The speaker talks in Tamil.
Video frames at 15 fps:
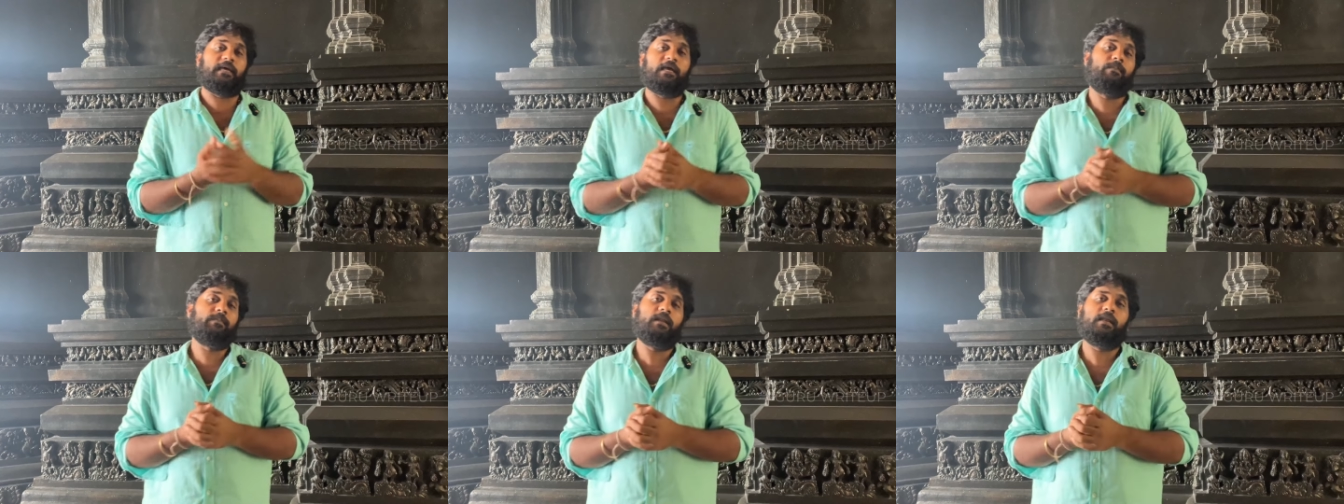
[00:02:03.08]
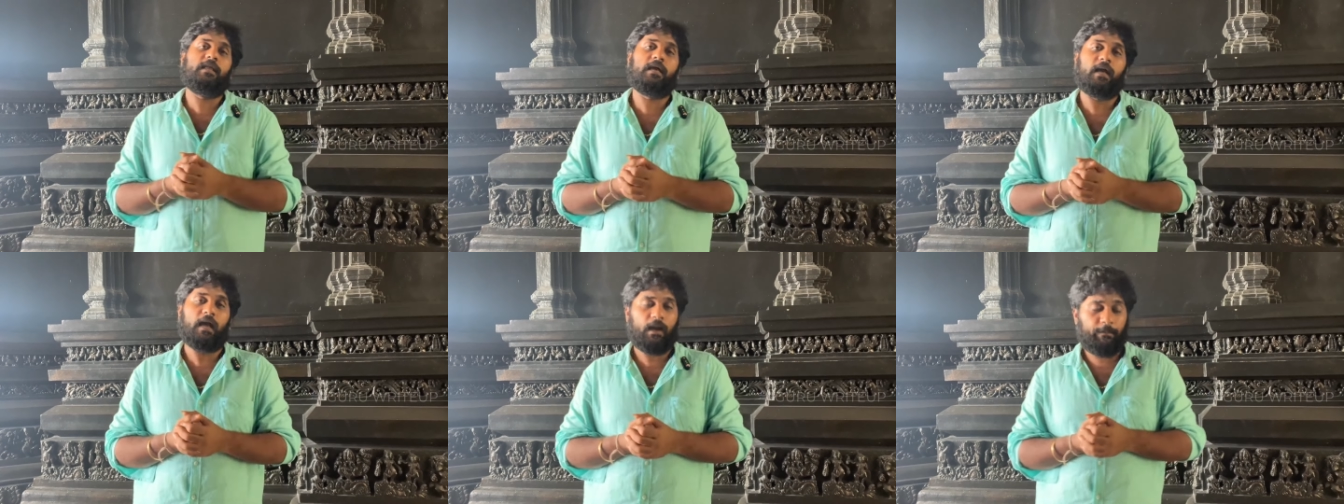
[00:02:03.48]
டைம்
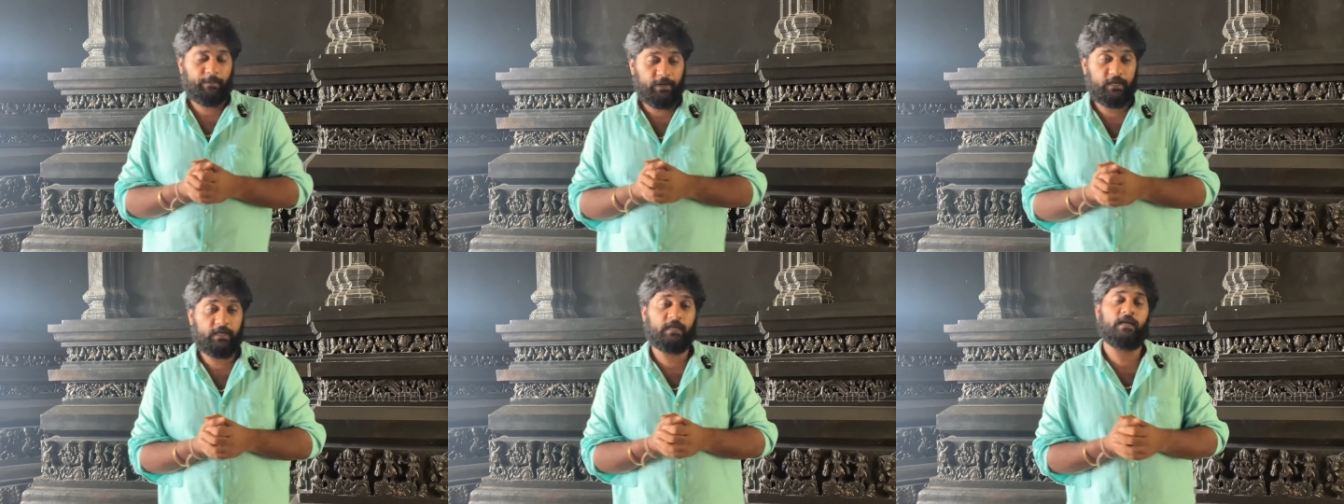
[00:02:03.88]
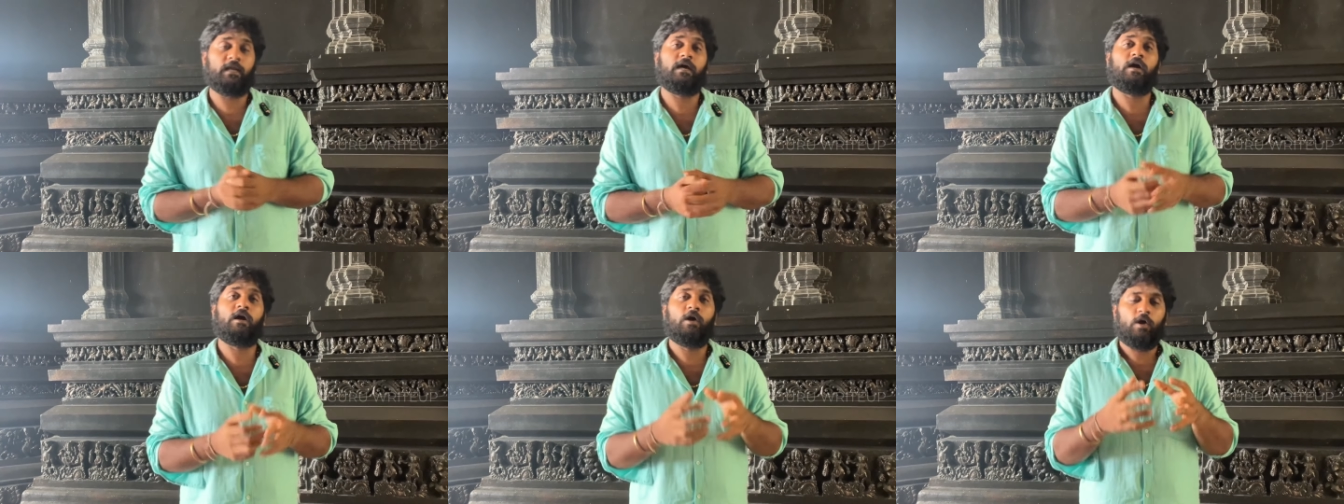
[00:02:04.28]
இல்லை
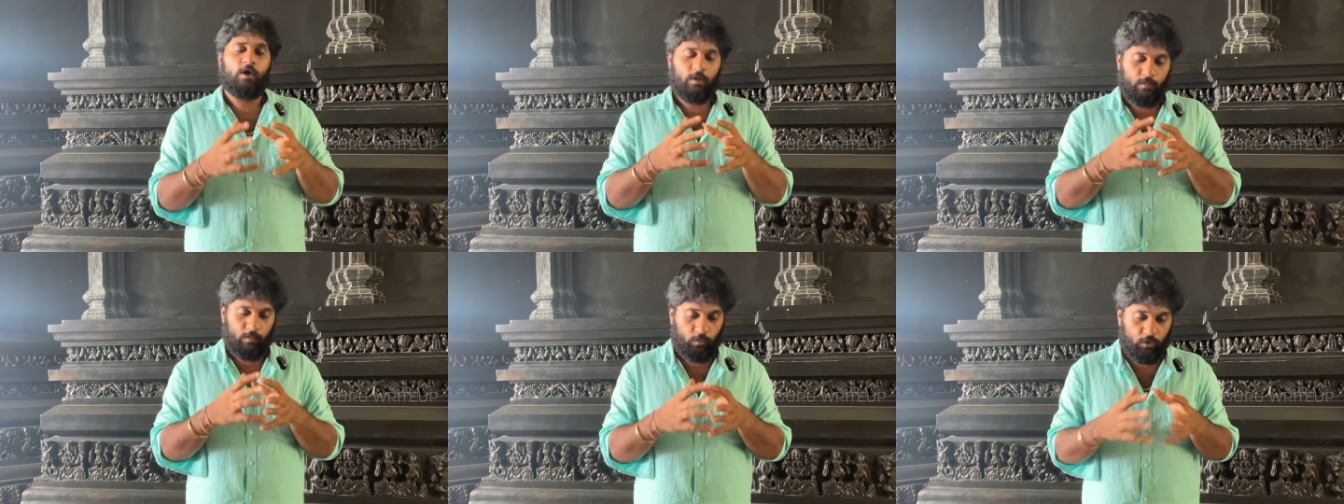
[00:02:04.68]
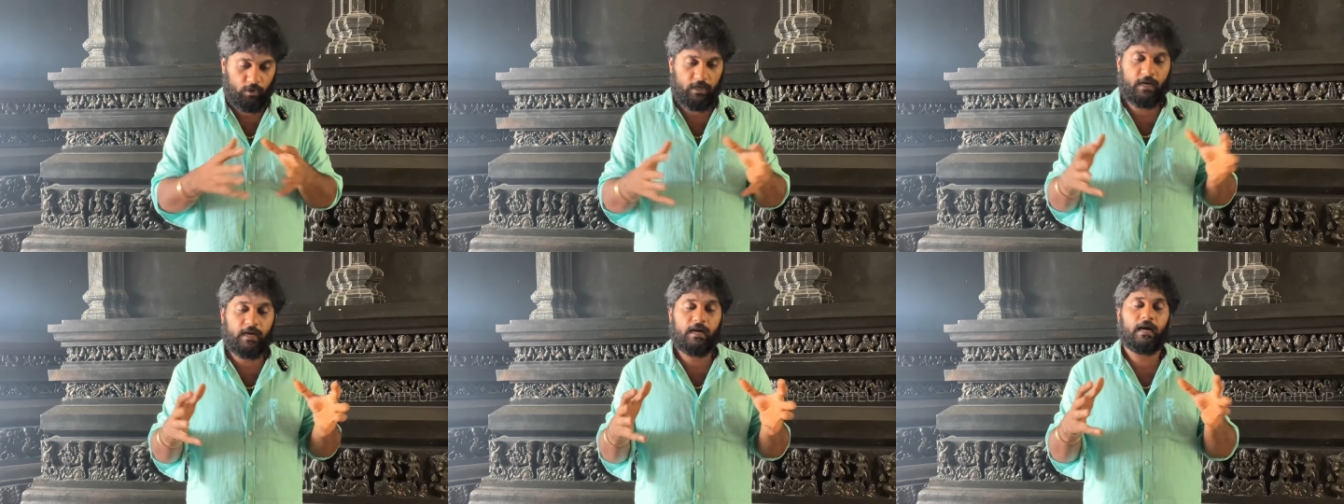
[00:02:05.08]
அப்படின்னிங்கன்னா
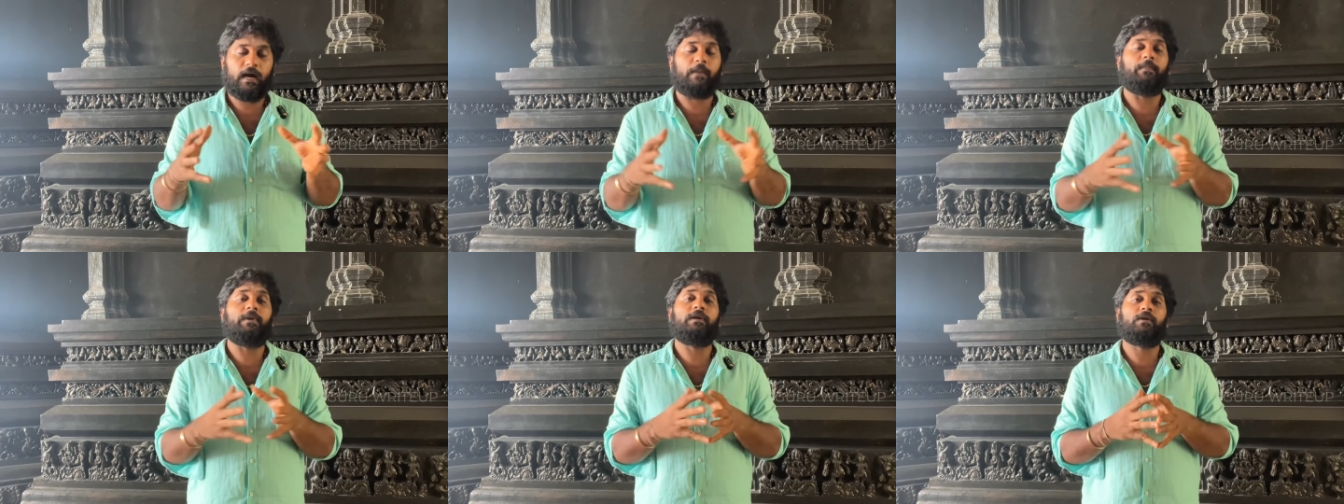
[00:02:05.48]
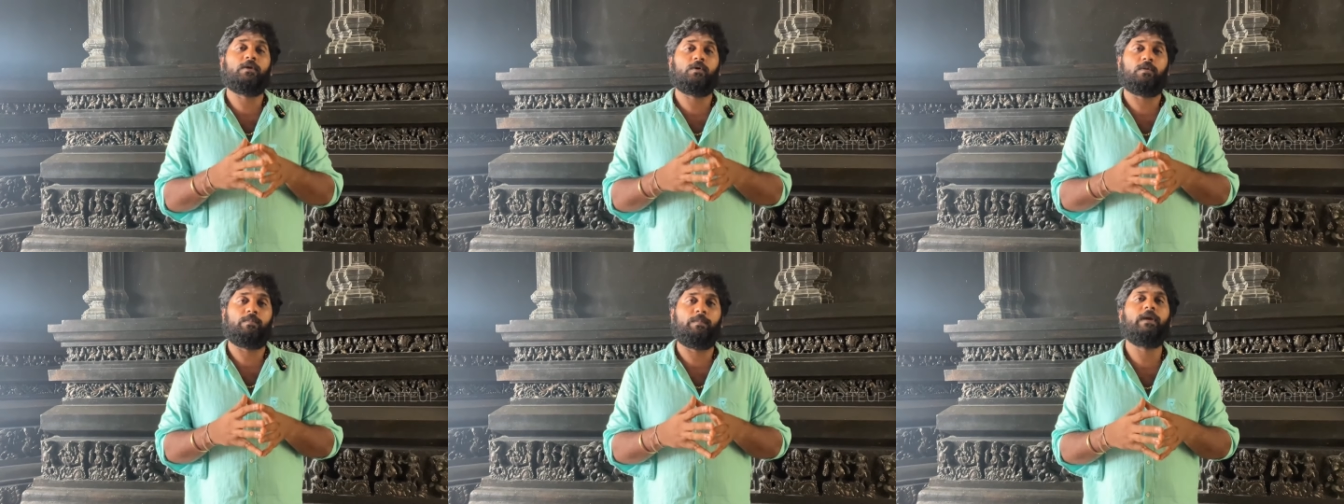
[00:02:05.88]
முருகா அப்படின்ற
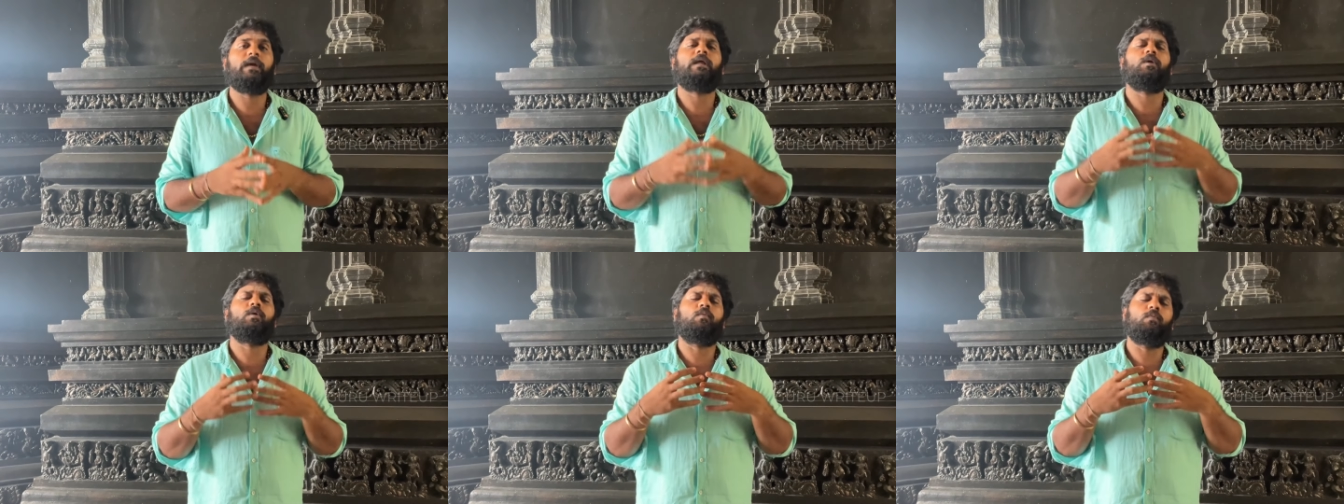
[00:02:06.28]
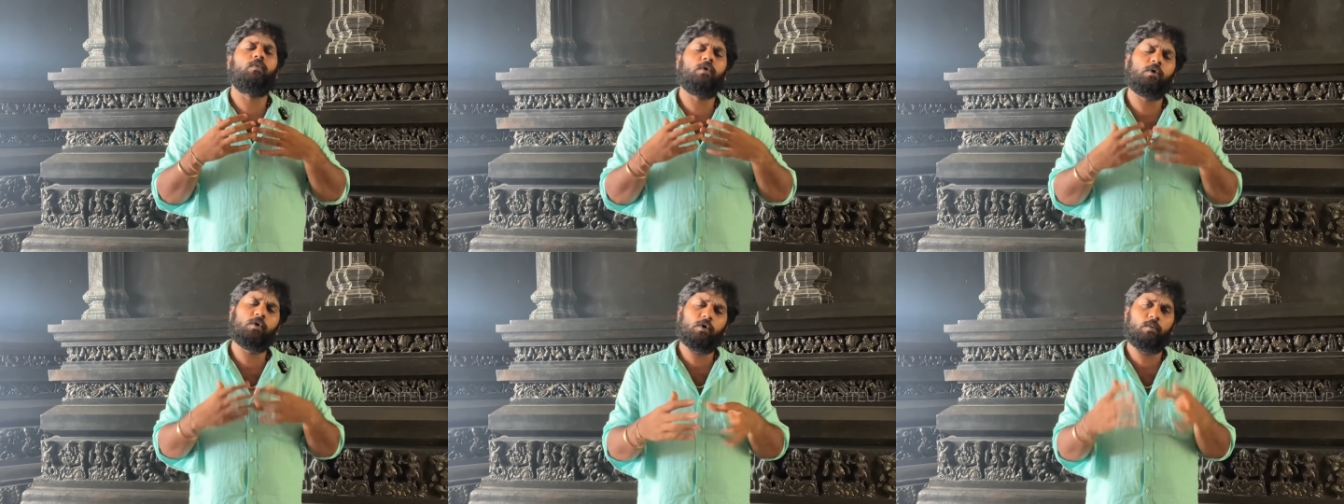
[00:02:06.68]
ஒரு பேரை
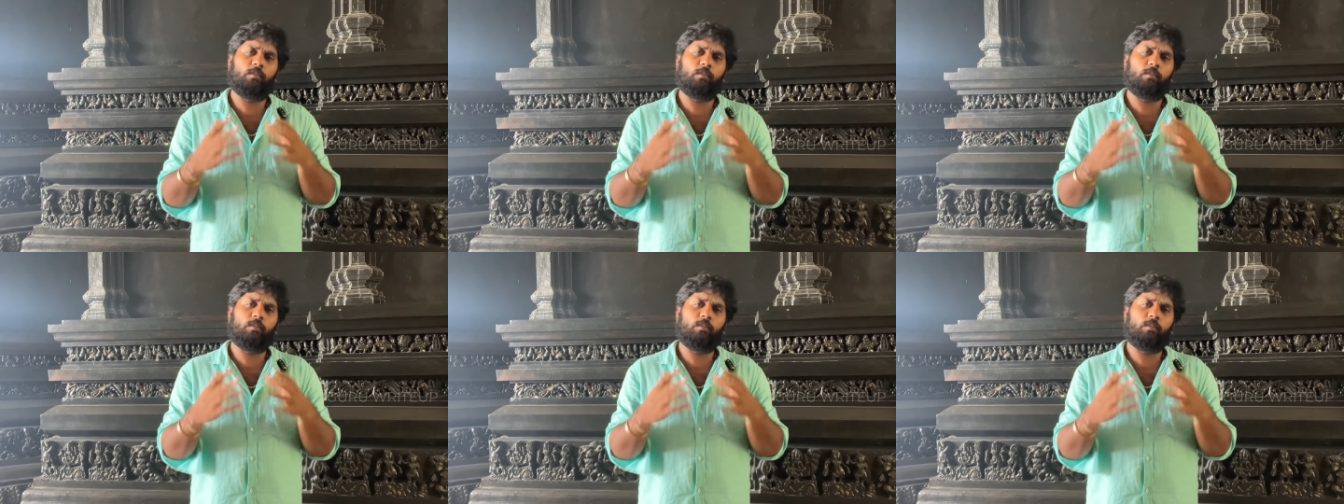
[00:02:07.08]
எவ்வளோ